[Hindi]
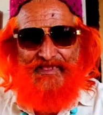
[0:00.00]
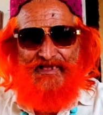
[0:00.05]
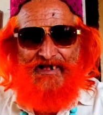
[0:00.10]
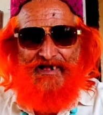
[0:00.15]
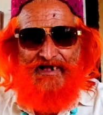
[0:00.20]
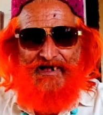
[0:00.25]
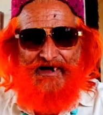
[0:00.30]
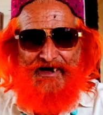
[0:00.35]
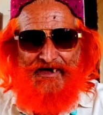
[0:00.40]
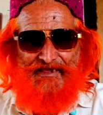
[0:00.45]

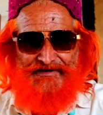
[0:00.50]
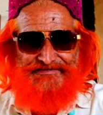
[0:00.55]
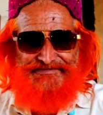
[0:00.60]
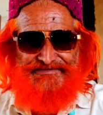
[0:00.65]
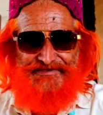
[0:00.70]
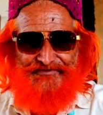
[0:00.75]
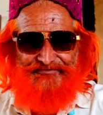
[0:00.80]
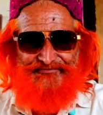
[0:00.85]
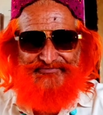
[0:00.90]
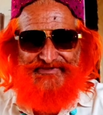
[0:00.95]
हर
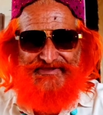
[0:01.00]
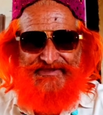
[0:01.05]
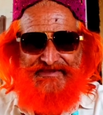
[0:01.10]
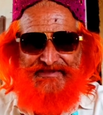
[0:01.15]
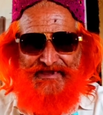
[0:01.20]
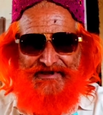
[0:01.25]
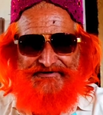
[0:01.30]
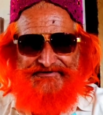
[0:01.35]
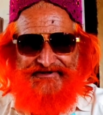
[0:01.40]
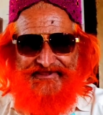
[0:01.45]
सब्ज़ी
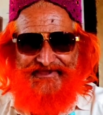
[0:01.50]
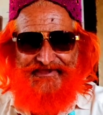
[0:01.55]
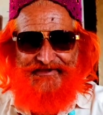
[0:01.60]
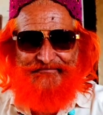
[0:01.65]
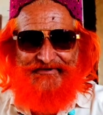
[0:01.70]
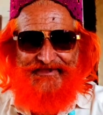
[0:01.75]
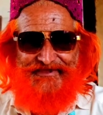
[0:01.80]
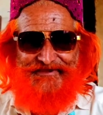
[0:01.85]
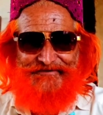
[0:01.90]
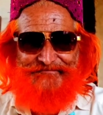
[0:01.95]
का
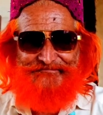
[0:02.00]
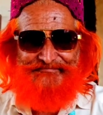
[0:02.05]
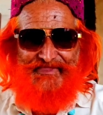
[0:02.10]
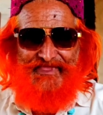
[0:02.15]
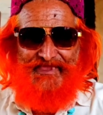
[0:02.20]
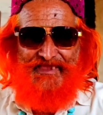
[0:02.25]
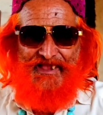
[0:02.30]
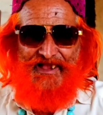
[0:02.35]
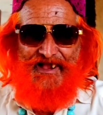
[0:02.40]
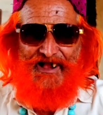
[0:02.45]
टाइम है
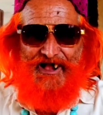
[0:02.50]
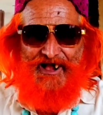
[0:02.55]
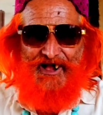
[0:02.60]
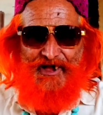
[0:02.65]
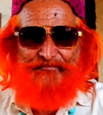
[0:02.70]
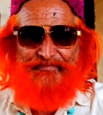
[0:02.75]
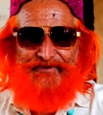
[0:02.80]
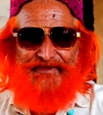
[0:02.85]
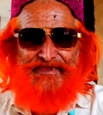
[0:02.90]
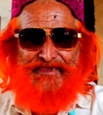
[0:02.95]

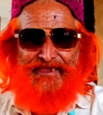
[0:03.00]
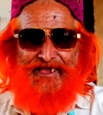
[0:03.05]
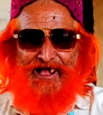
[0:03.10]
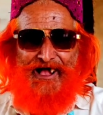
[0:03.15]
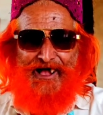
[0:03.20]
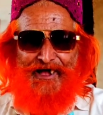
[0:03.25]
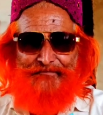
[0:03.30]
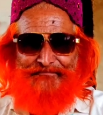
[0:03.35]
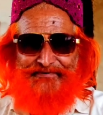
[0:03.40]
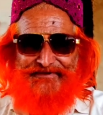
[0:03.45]
अभी
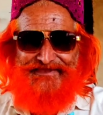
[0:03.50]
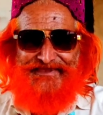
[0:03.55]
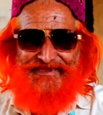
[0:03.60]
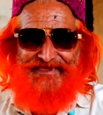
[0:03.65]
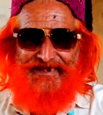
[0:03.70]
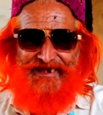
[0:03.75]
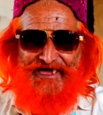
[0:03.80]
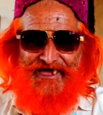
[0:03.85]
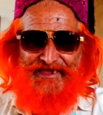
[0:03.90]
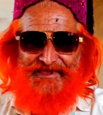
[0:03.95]

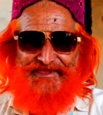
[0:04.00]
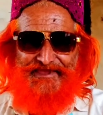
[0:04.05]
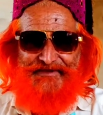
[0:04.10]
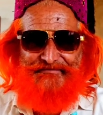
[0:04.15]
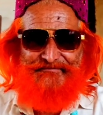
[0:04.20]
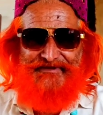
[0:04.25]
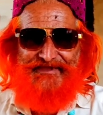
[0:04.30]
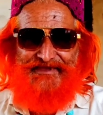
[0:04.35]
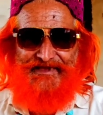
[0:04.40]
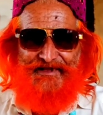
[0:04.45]
आपके
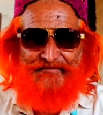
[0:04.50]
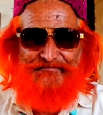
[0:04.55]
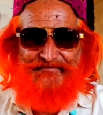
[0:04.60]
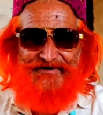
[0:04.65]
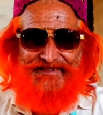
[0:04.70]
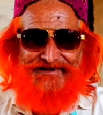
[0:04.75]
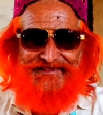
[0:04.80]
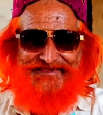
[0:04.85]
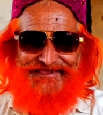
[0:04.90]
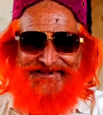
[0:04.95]
इलाके में
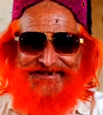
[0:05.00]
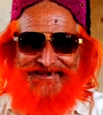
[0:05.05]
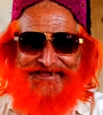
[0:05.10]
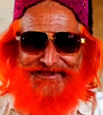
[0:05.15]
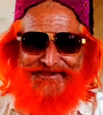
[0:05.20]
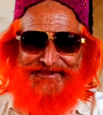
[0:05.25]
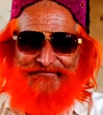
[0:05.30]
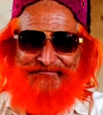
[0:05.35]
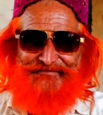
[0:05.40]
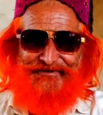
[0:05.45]
हमारे
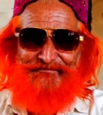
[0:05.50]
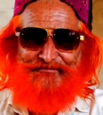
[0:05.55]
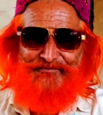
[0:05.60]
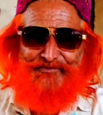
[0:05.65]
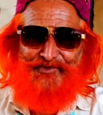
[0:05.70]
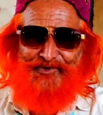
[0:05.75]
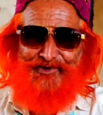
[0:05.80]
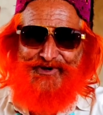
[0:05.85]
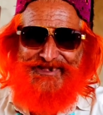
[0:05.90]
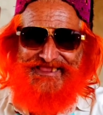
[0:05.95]
इलाके में
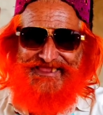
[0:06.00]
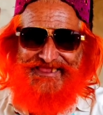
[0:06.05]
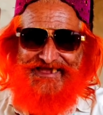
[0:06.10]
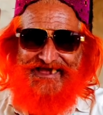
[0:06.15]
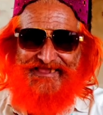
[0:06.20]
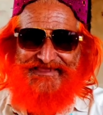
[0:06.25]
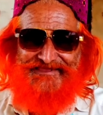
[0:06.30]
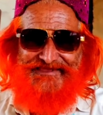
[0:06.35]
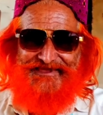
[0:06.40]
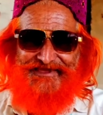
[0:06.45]
मूली
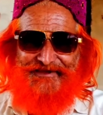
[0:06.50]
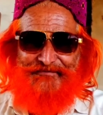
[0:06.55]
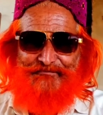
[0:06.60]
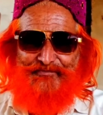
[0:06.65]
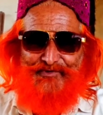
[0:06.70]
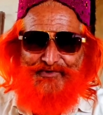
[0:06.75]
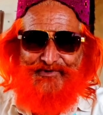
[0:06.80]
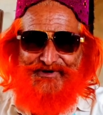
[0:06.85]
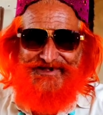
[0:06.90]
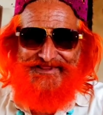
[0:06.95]
आई है
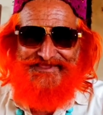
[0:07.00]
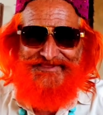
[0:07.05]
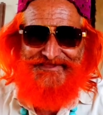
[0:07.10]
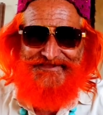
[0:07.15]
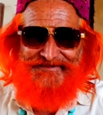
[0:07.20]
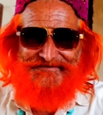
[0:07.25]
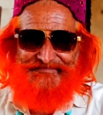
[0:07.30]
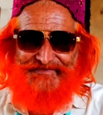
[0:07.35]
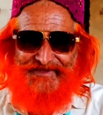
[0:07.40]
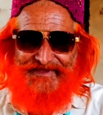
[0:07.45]
मूली
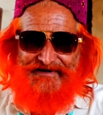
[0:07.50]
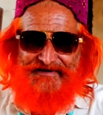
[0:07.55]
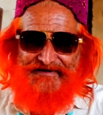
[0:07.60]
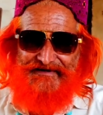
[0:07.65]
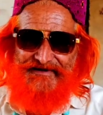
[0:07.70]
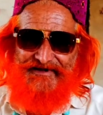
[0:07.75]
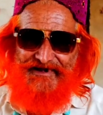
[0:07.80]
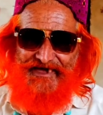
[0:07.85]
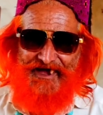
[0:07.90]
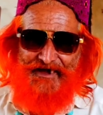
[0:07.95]

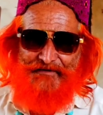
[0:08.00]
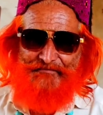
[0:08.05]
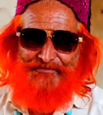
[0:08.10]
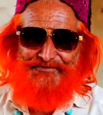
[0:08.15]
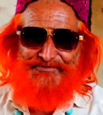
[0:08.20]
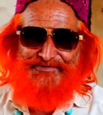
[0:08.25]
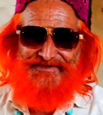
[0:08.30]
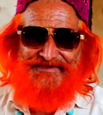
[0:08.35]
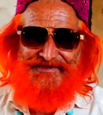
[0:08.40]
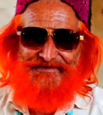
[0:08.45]
नाम
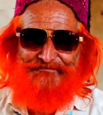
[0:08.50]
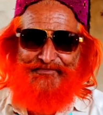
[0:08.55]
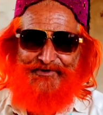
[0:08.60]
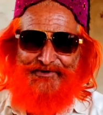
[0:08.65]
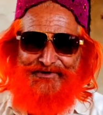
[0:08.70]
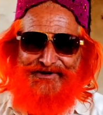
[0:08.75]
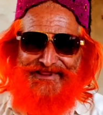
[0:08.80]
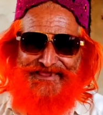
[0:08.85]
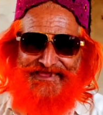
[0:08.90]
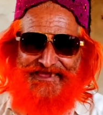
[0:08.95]
उसकी
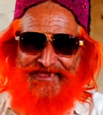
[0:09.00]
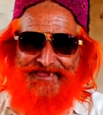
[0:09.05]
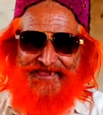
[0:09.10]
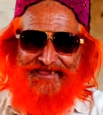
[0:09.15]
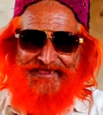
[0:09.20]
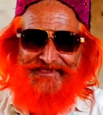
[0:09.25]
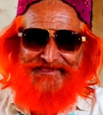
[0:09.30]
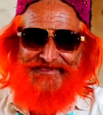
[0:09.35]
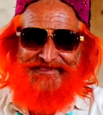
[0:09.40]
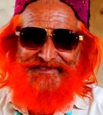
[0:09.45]
मूली
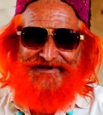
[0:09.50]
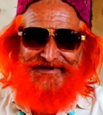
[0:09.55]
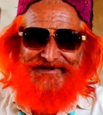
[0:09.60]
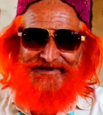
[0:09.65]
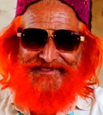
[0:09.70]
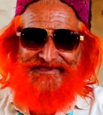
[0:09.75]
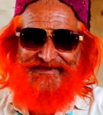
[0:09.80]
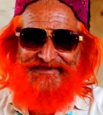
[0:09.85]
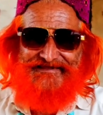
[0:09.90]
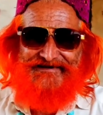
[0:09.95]
है
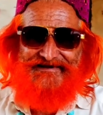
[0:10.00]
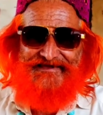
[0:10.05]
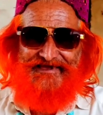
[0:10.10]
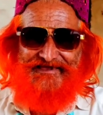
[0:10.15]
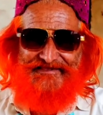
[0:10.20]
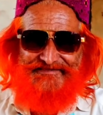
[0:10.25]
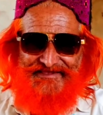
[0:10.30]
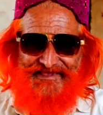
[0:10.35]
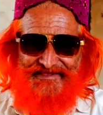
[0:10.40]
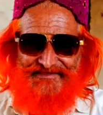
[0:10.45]
लेकिन
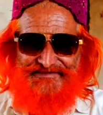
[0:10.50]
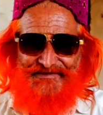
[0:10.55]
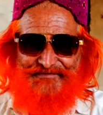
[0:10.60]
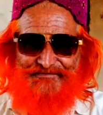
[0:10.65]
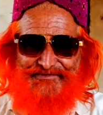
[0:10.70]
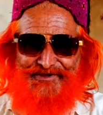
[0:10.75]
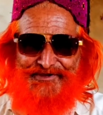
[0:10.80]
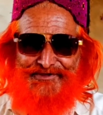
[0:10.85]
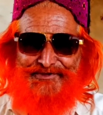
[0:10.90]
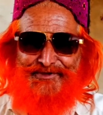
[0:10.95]
ऐसा
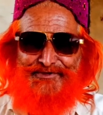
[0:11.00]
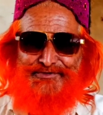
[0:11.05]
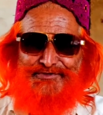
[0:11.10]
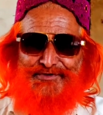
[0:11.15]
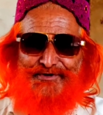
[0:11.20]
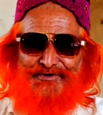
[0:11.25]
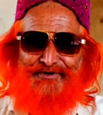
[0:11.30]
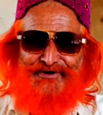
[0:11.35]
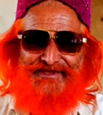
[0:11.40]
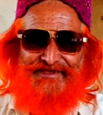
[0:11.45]
समझो जो
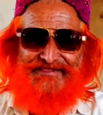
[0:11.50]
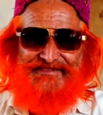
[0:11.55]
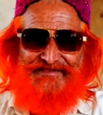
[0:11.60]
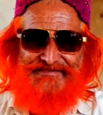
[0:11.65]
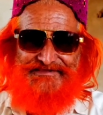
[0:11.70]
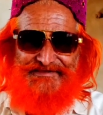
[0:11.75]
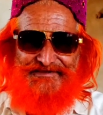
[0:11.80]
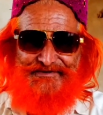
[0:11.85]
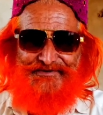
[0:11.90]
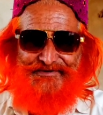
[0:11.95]
सोने
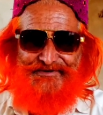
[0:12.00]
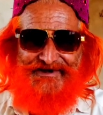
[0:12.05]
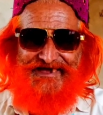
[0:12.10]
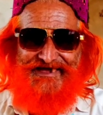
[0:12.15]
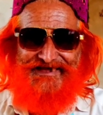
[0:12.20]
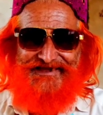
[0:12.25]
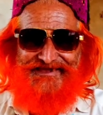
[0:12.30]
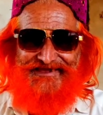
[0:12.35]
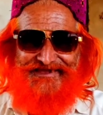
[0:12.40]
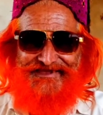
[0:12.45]
जैसी
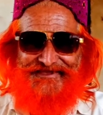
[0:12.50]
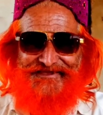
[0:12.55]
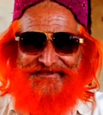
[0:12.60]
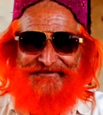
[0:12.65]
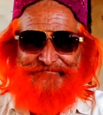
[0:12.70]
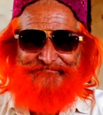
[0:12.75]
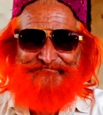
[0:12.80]
खुराक है